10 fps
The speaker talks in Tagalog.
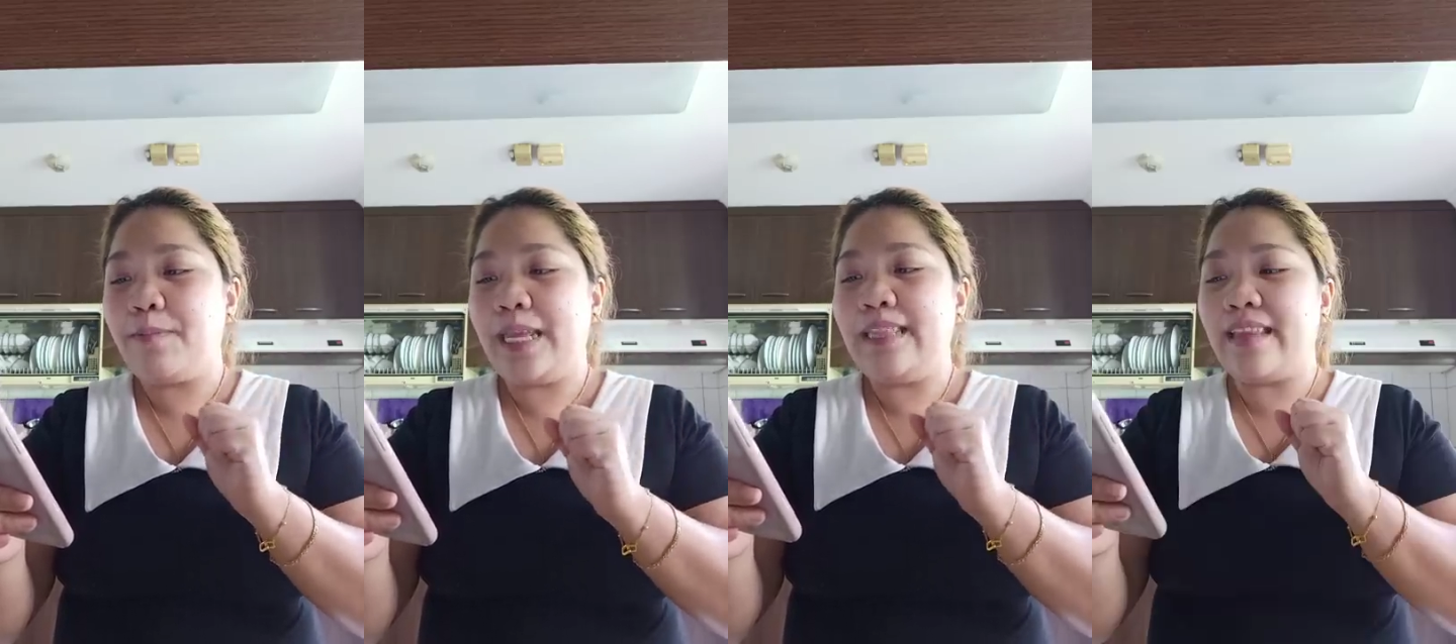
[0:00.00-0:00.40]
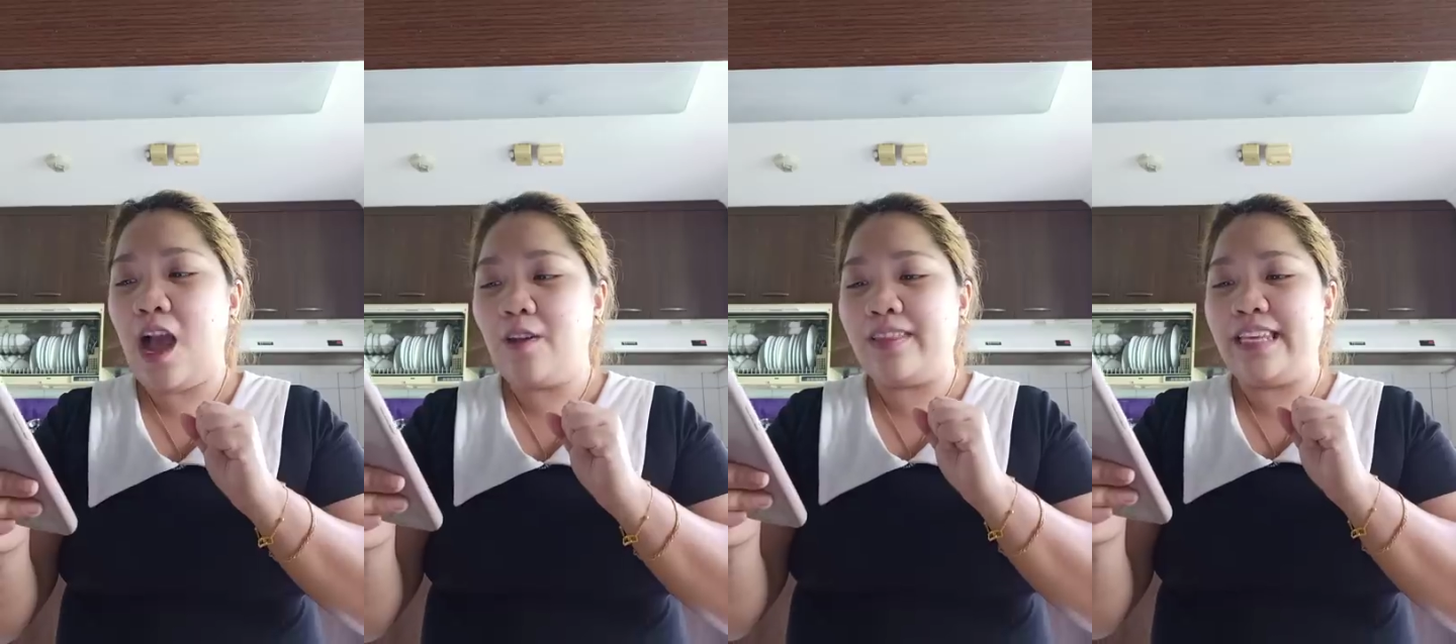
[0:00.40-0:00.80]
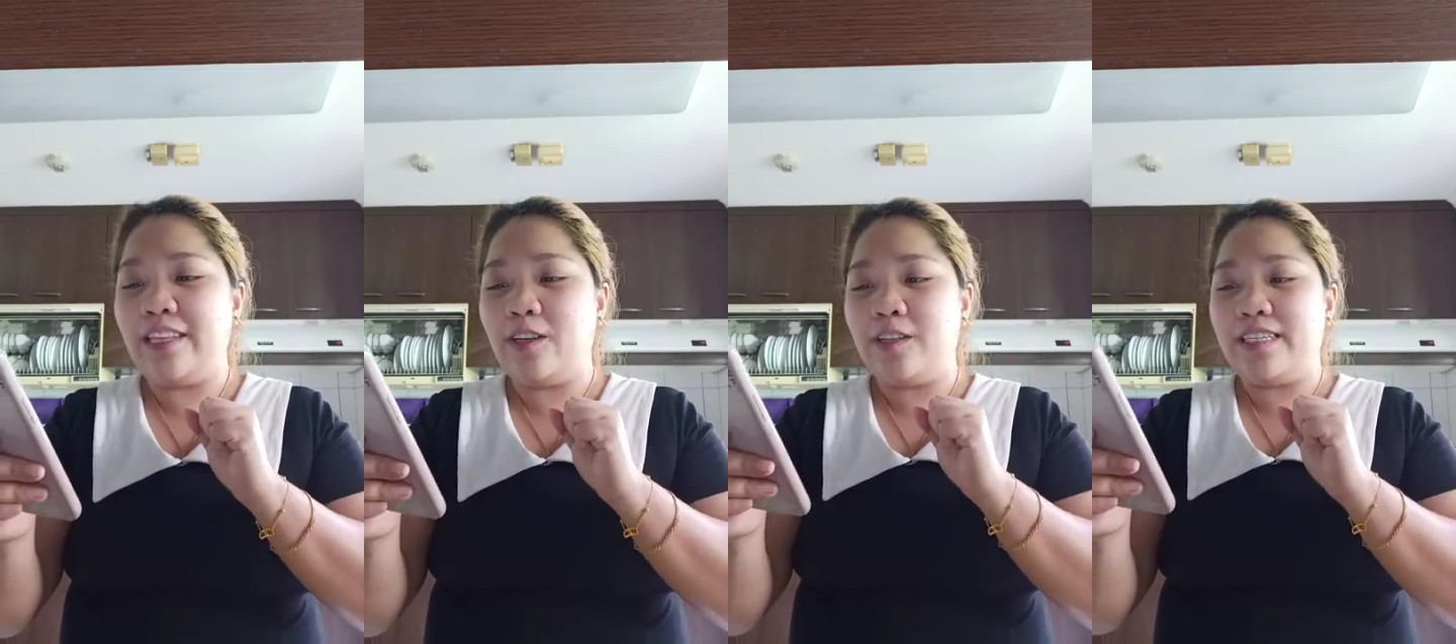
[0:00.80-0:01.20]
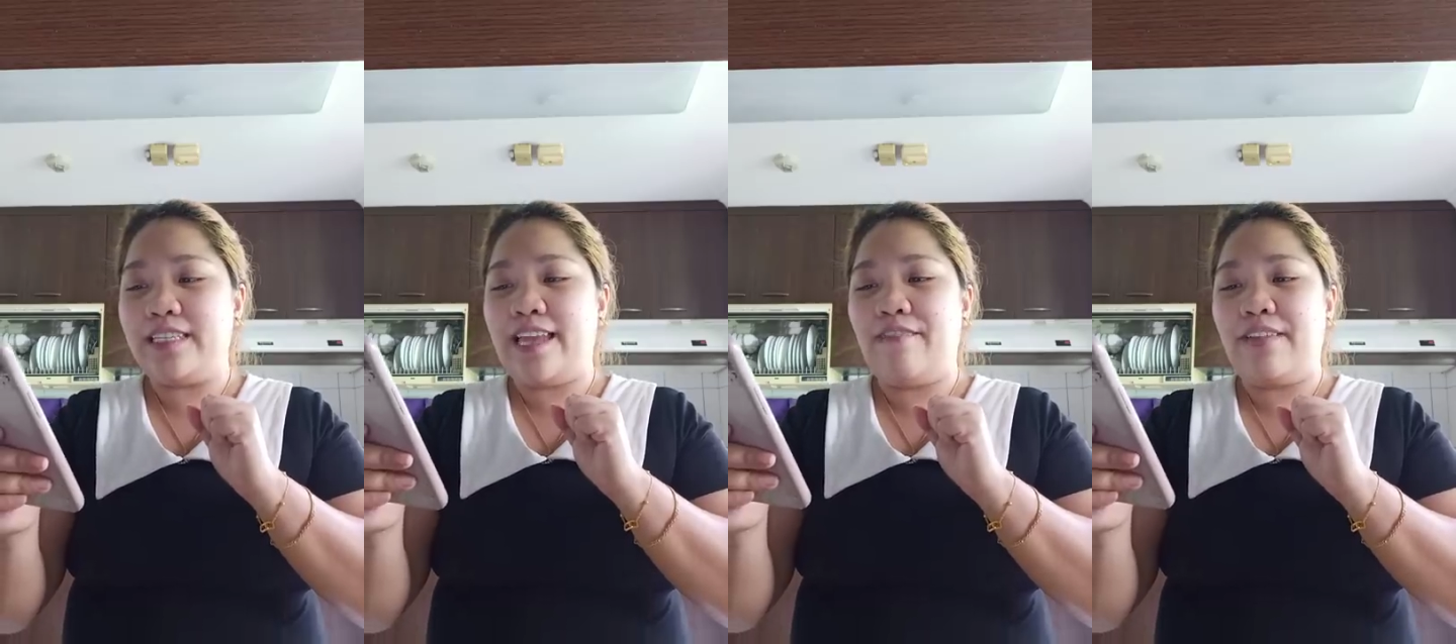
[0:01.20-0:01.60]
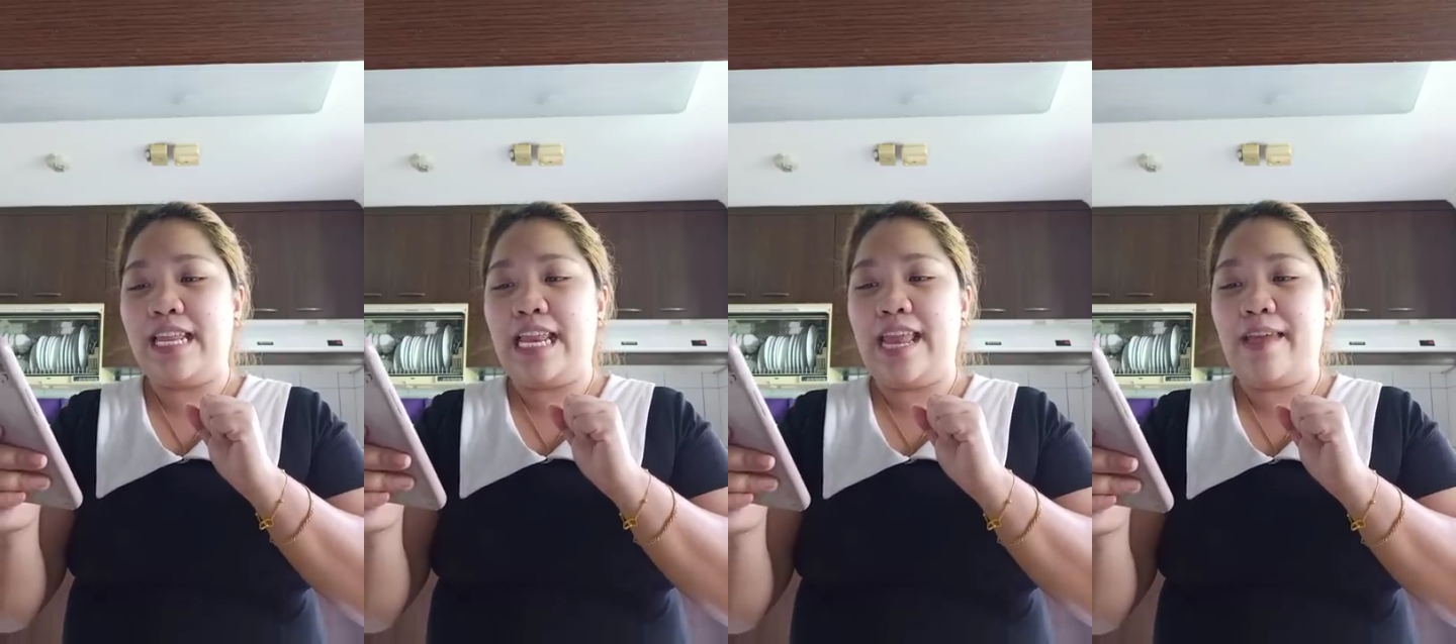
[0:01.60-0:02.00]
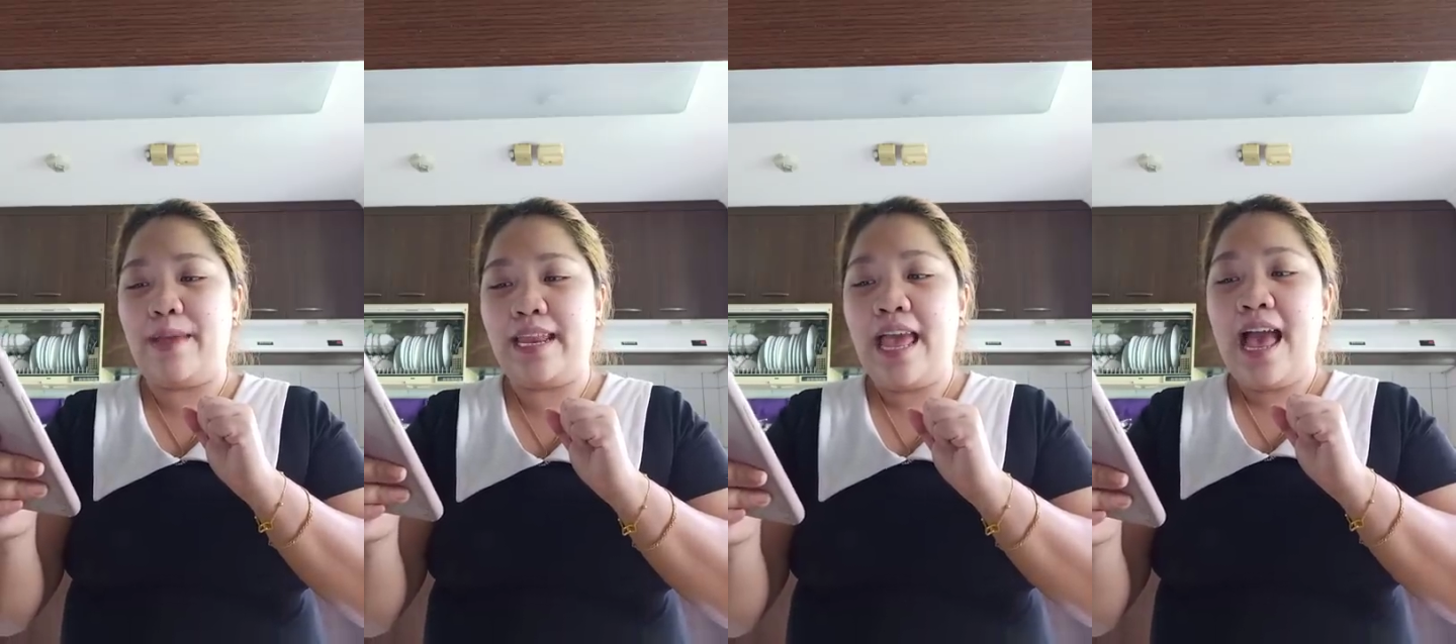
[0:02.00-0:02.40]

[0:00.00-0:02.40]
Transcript: Print out ninyo sa 7-Eleven.